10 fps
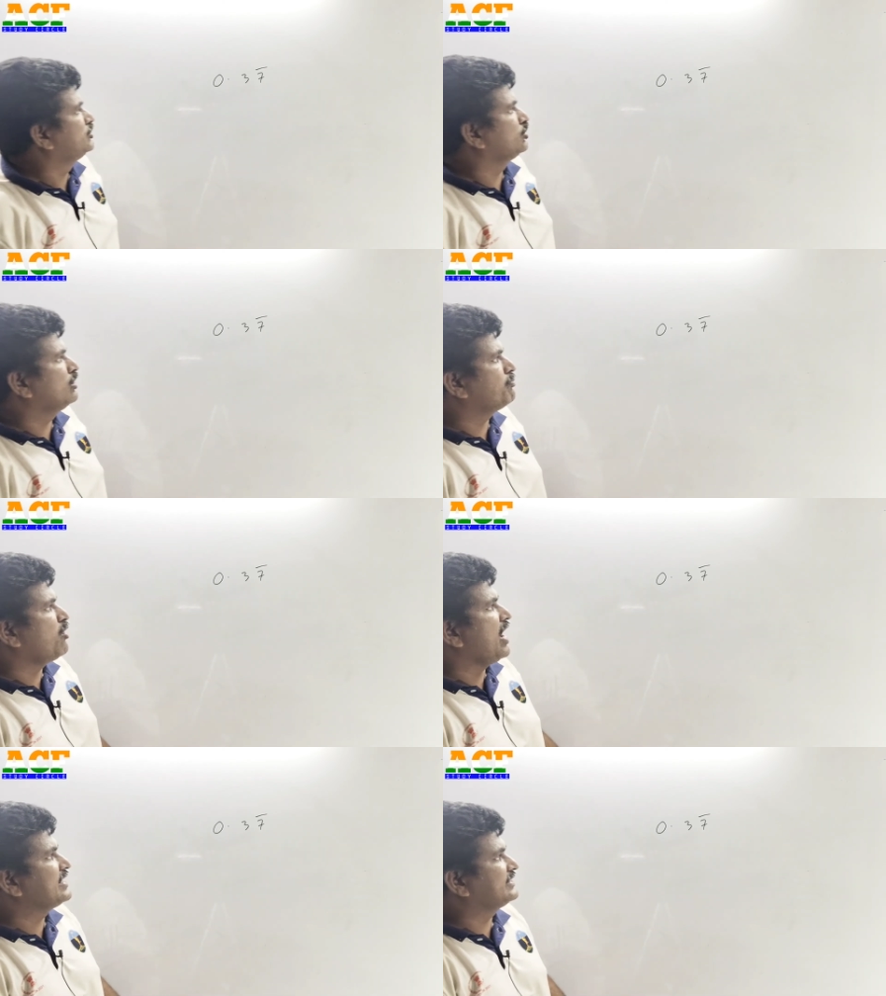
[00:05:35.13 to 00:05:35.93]
జీరో
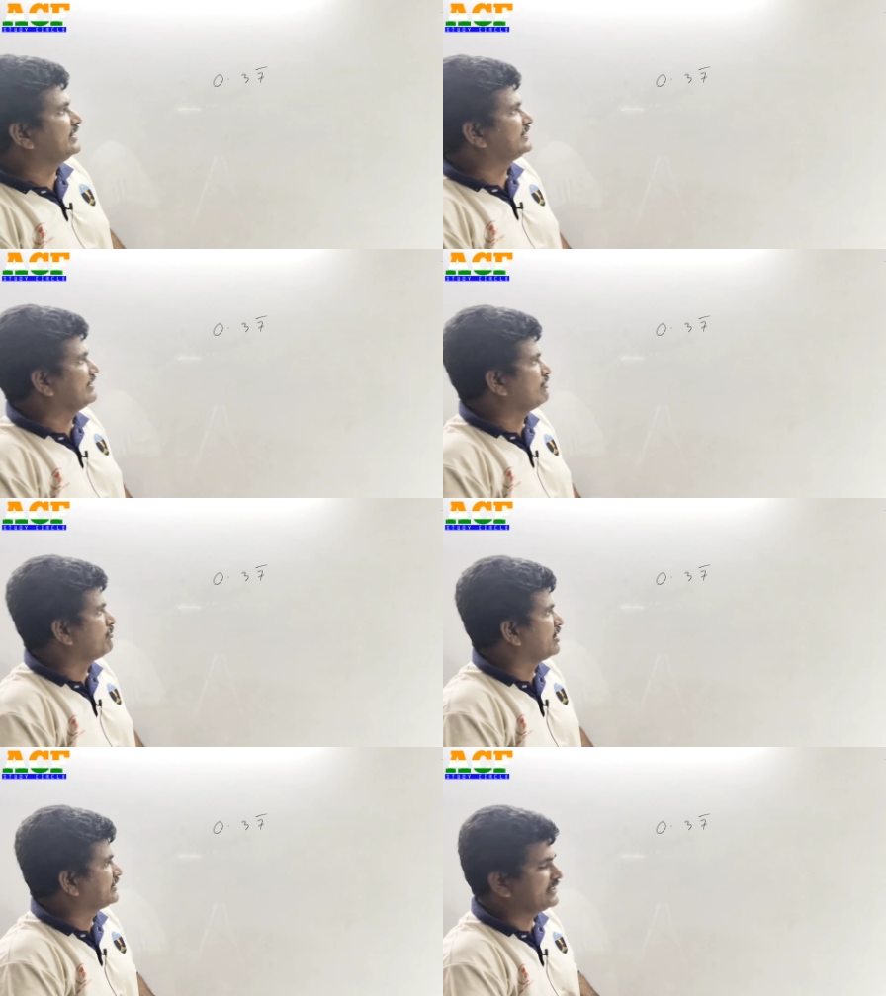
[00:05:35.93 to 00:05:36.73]
పాయింట్ త్రీ సెవెన్
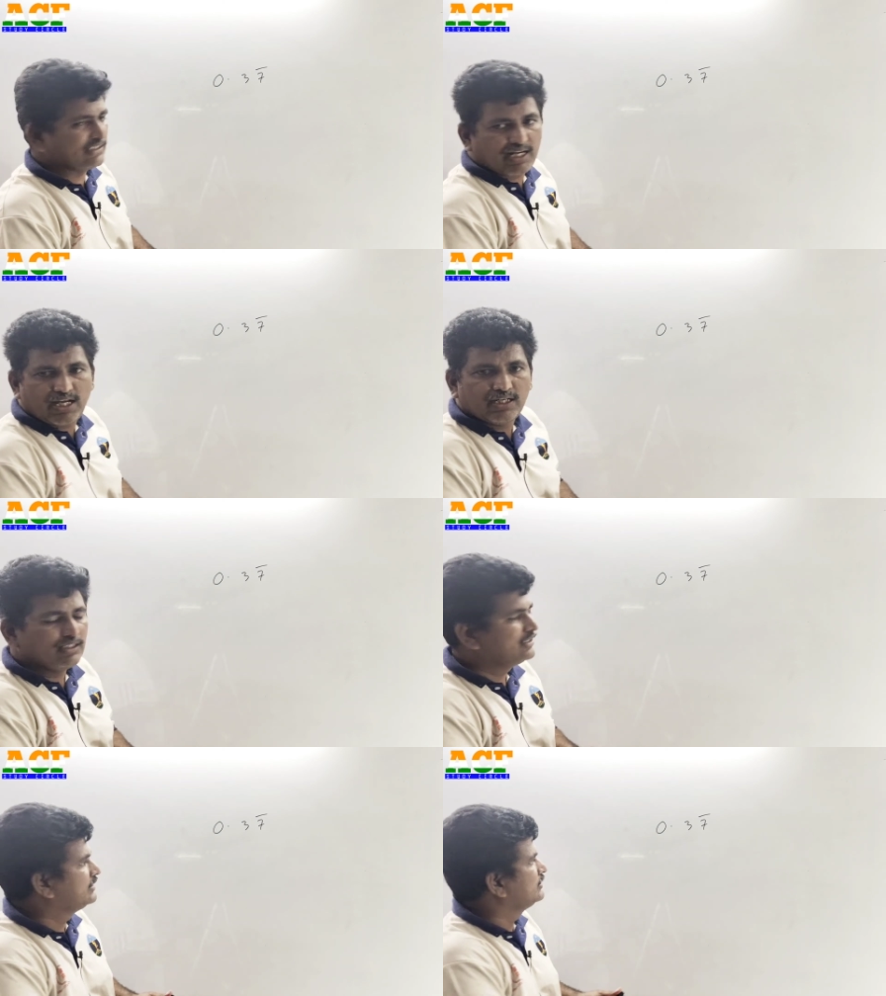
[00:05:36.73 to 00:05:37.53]
బార్ చేశారా
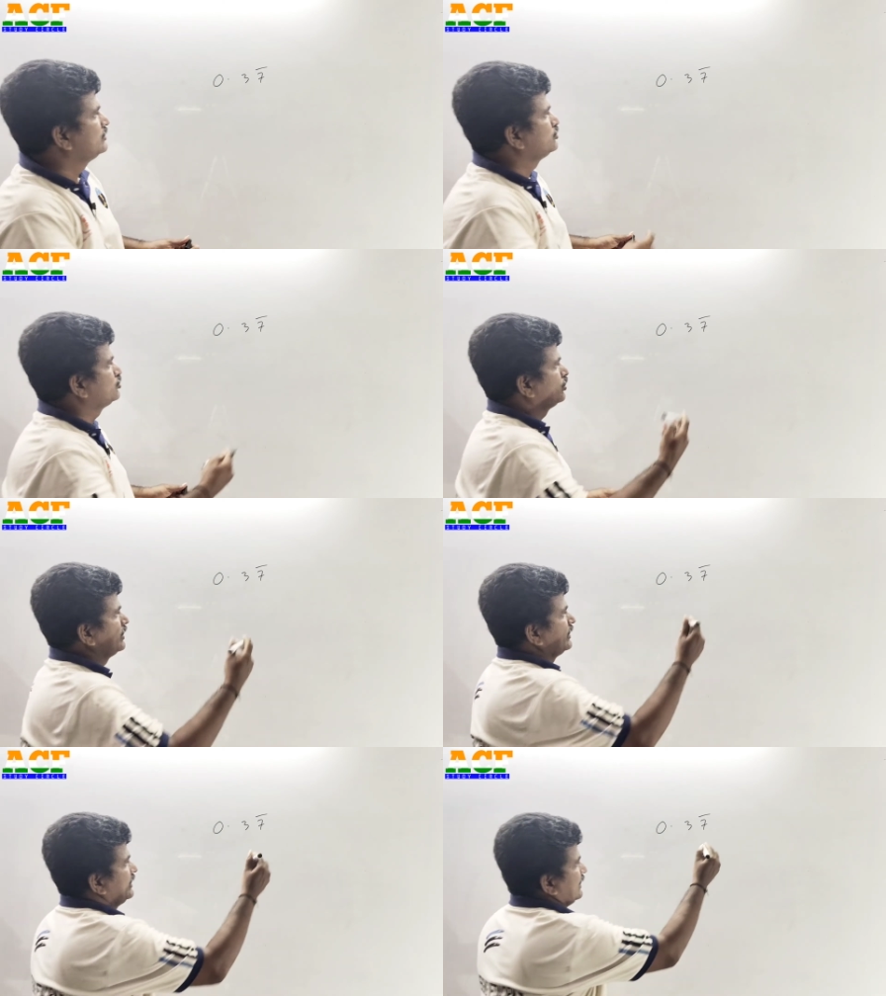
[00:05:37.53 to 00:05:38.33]

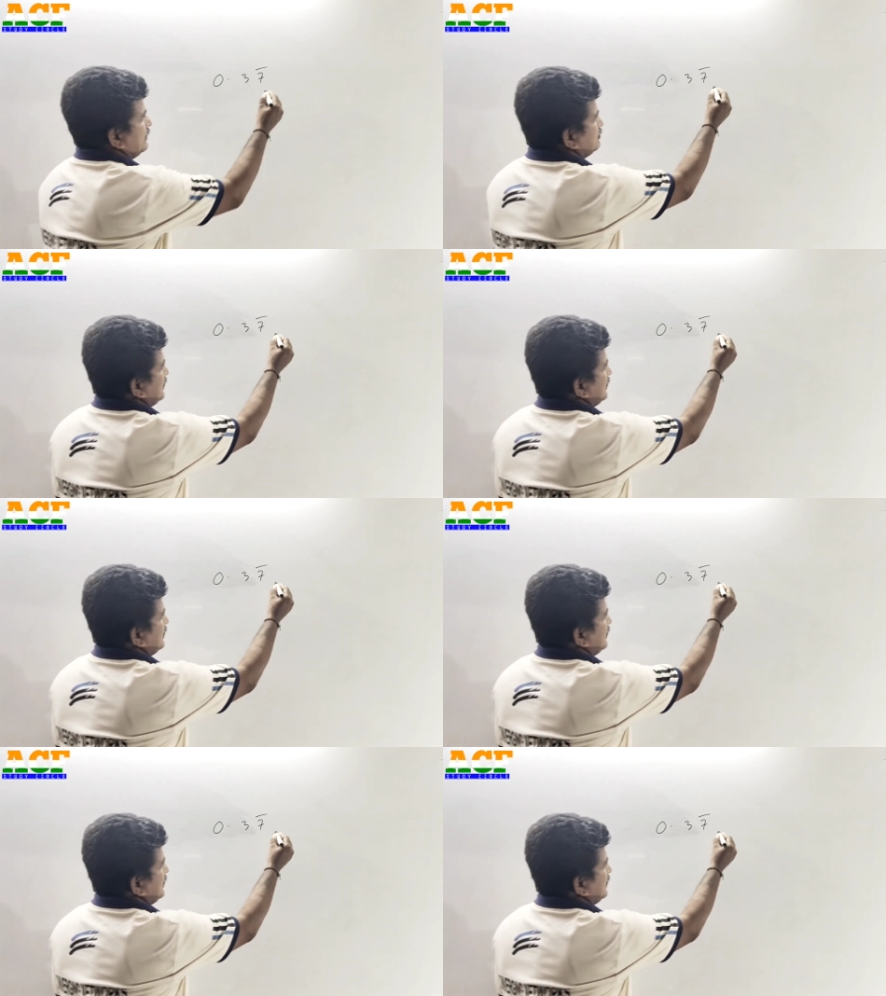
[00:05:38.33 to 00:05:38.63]
చూడండి ఏం